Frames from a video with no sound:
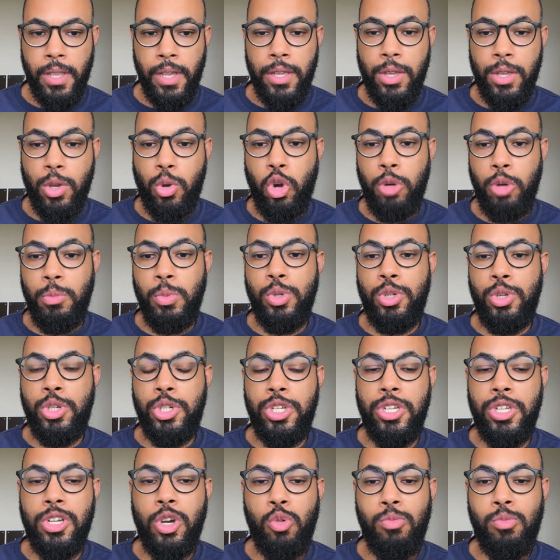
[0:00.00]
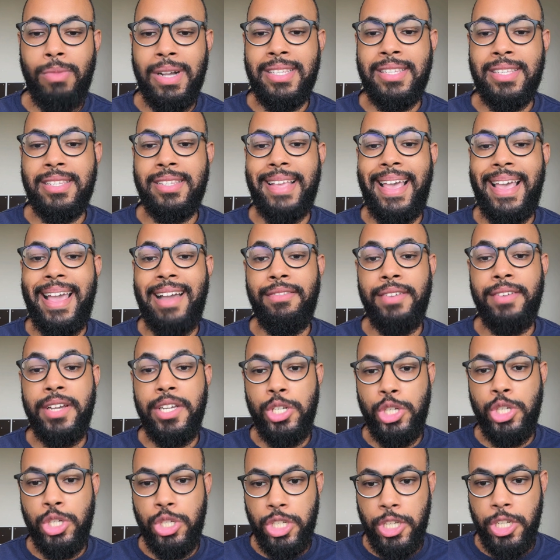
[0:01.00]
E como tinha uma serva
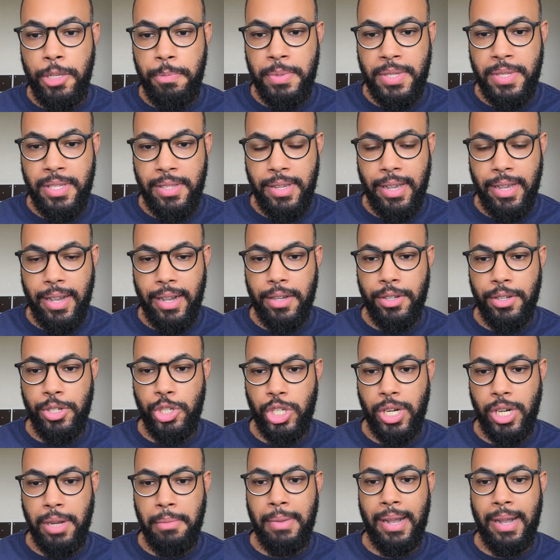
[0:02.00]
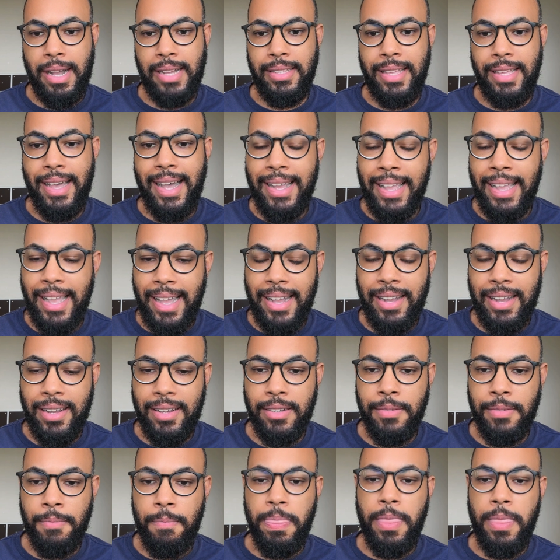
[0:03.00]
egípcia chamada
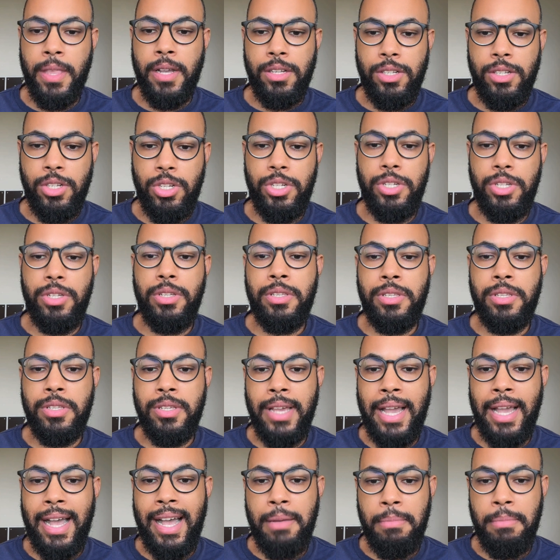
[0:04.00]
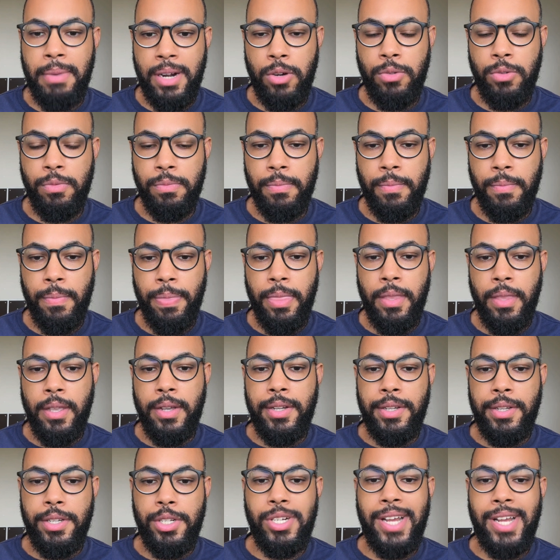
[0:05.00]
Agar, disse a Abrão:
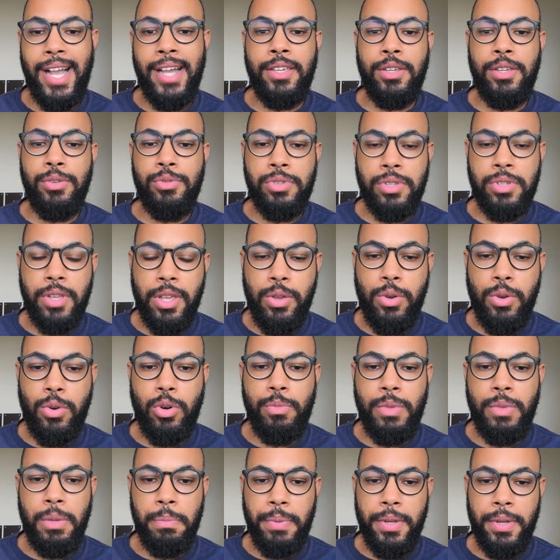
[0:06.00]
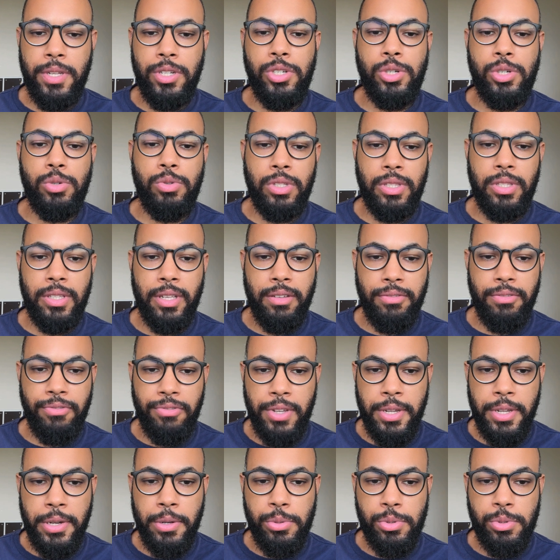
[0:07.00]
Já que o Senhor me impediu de ter
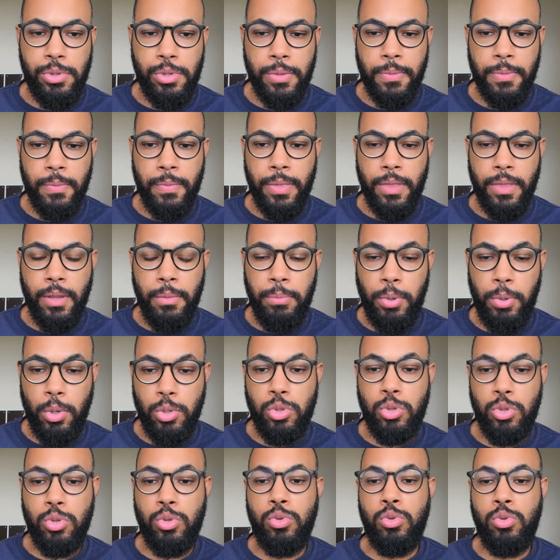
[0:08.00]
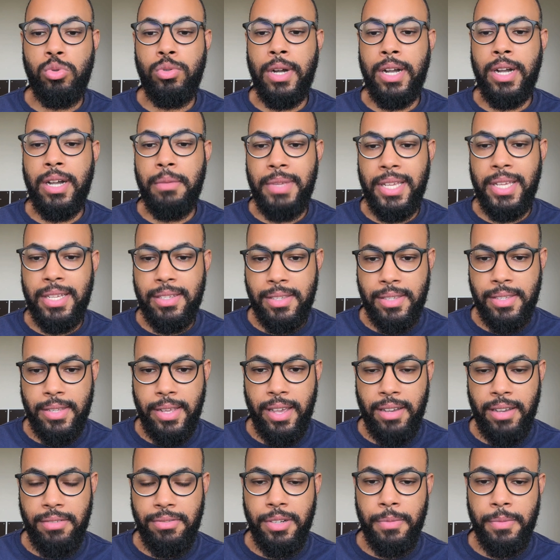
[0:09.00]
filhos, possua a minha
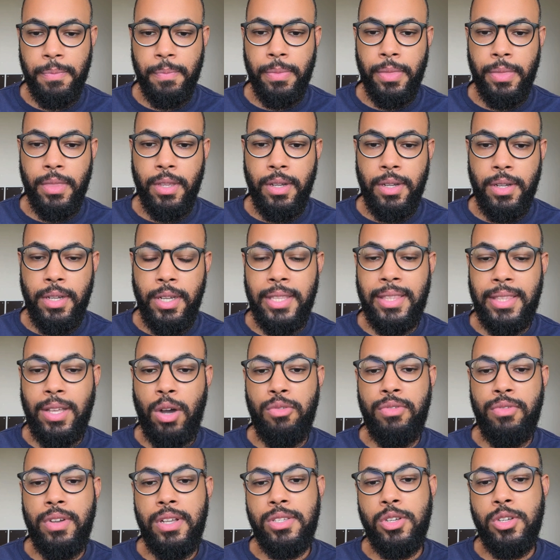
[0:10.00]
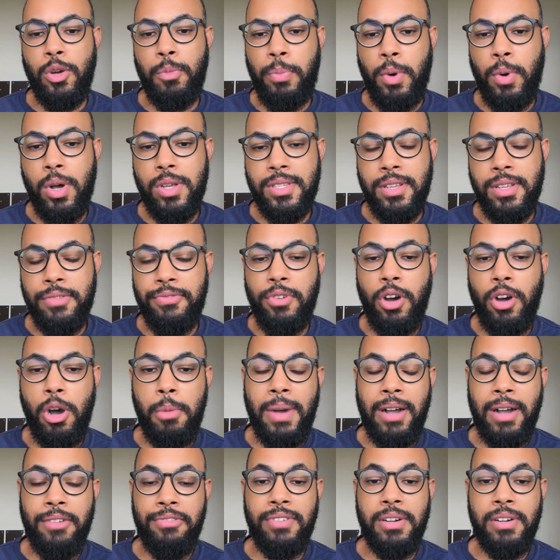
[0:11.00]
serva e talvez eu possa
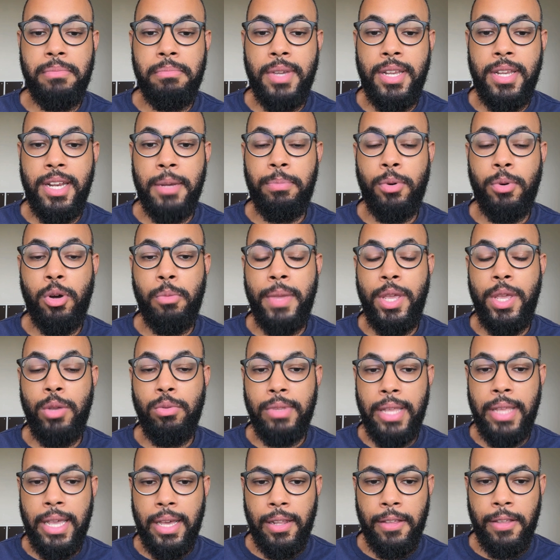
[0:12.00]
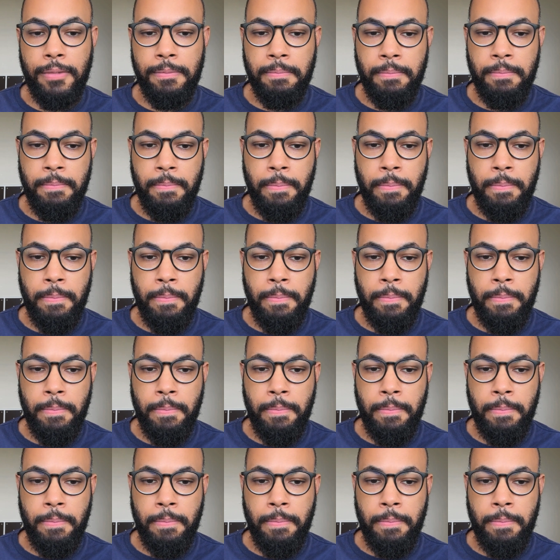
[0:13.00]
formar família por meio dela.